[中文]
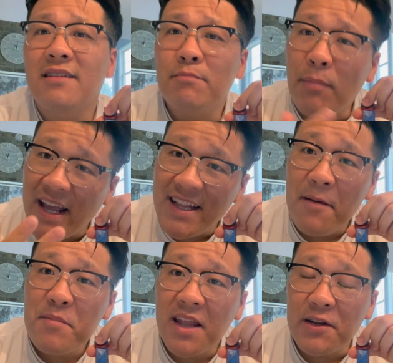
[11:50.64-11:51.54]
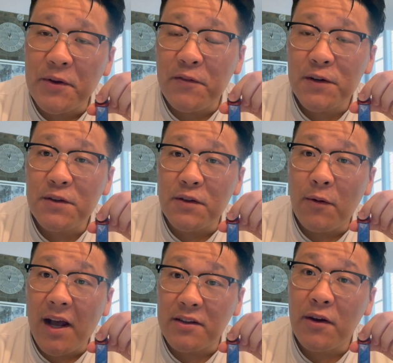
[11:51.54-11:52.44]
买单面的 reversal 的
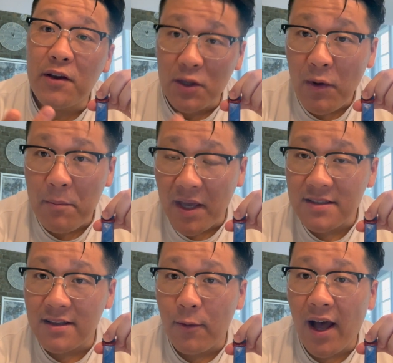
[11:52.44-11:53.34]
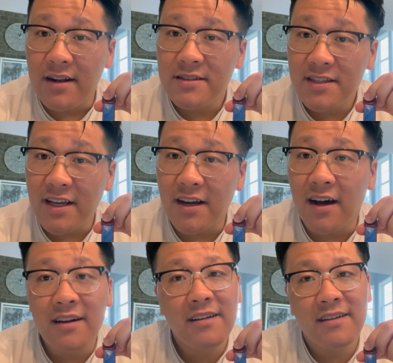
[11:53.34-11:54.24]
话，都要一万美金的话，这
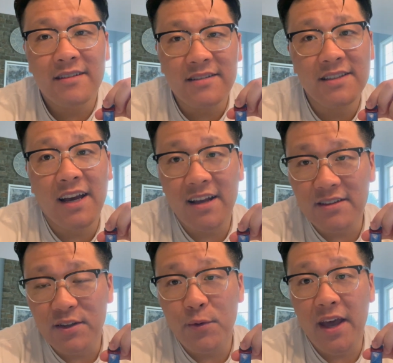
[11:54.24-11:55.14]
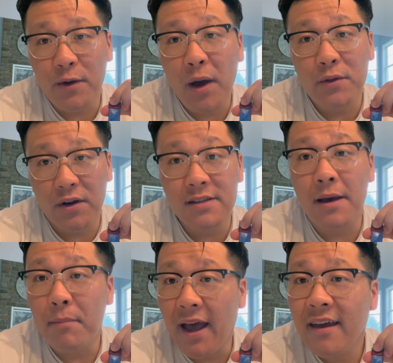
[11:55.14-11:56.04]
个你想想，你愿意花多少
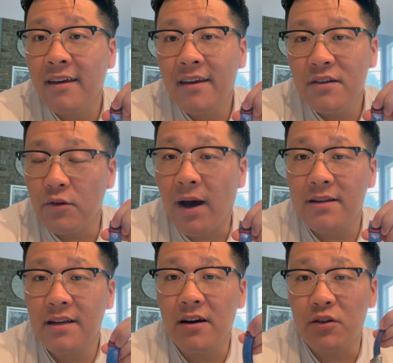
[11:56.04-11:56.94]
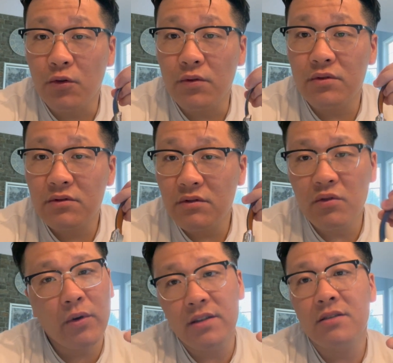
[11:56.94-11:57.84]
钱买，对吧？这个永
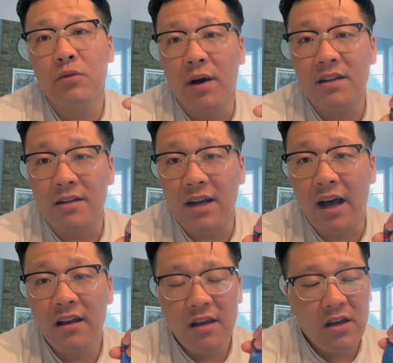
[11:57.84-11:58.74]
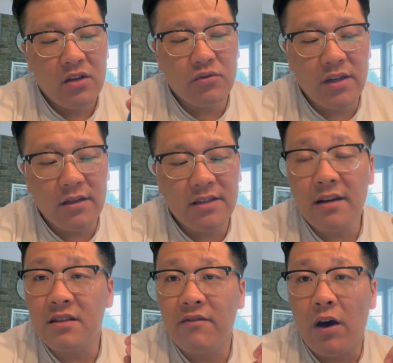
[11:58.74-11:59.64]
会继续往上涨，所以这
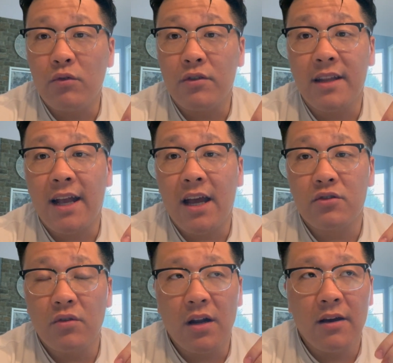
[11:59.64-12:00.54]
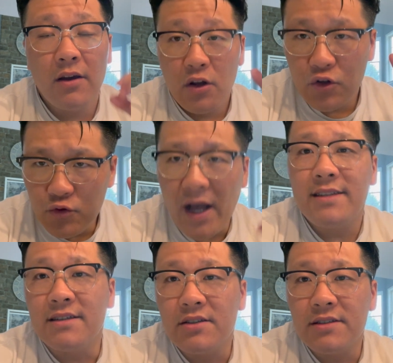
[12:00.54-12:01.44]
个地方我就跟大家说了，抓
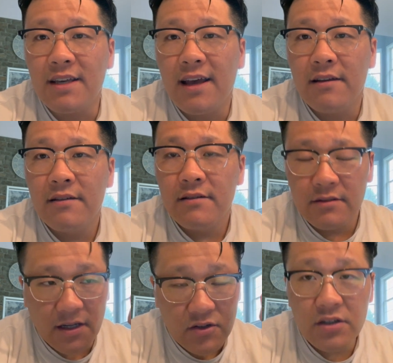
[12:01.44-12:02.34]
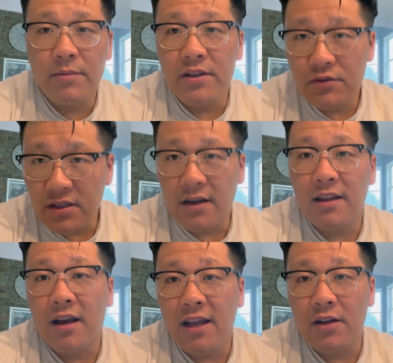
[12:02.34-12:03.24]
紧时间。这个视频就是想跟
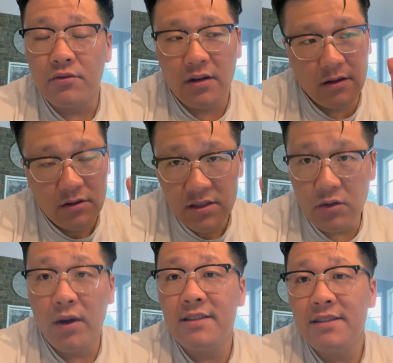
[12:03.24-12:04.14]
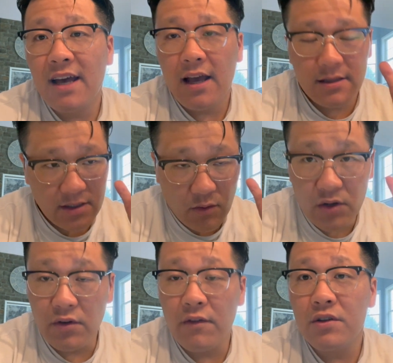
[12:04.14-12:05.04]
大家说，喜欢积家、喜欢
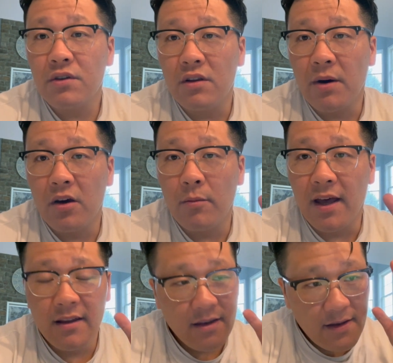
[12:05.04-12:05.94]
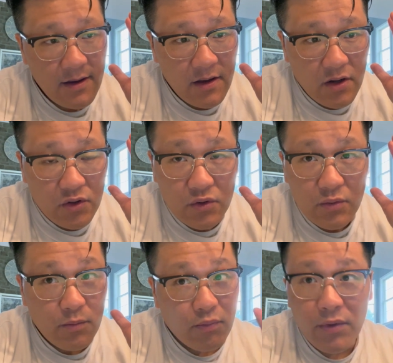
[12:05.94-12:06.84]
Reverso 的朋友们，
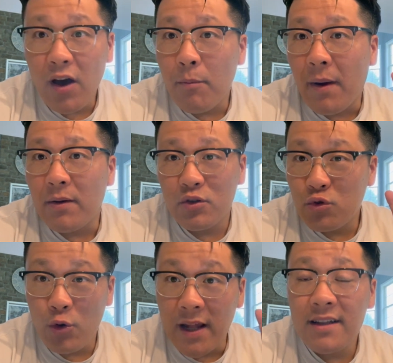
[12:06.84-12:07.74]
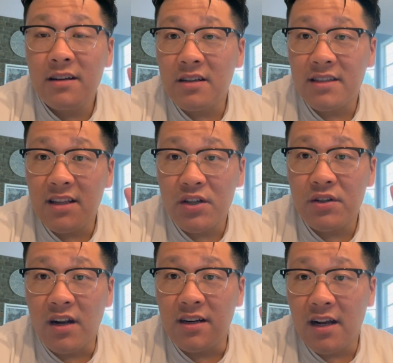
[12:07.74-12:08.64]
不要全盯着现在
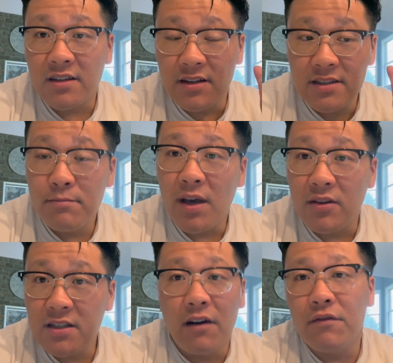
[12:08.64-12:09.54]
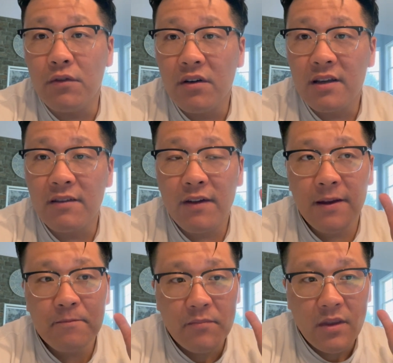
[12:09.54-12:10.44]
市场上这个新表的涨幅，因
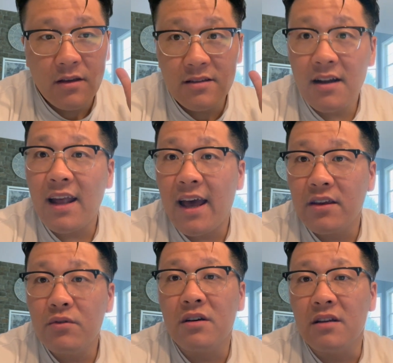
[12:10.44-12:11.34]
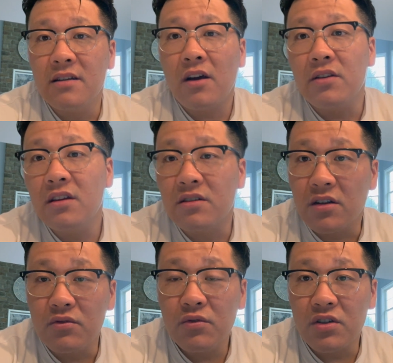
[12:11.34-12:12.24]
为将来有可能到一定
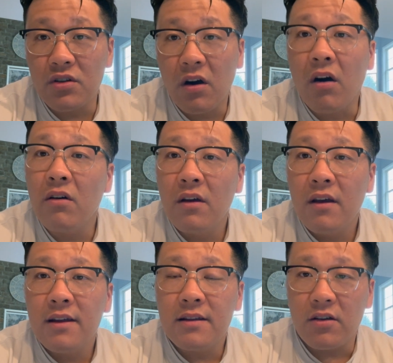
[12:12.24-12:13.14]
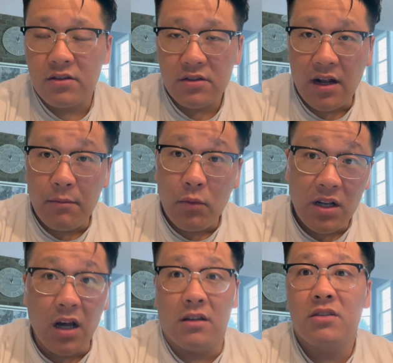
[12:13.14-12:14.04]
程度的时候，到市场
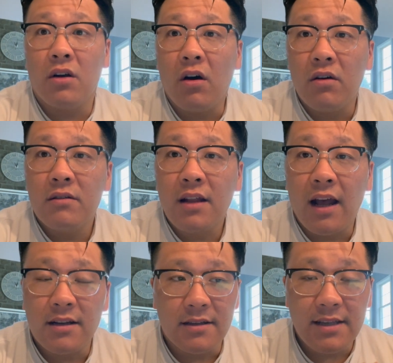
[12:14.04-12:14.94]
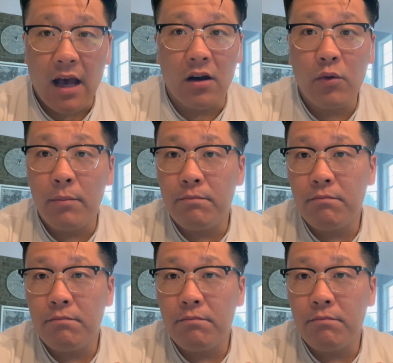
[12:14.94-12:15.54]
冷的时候，它这个价格会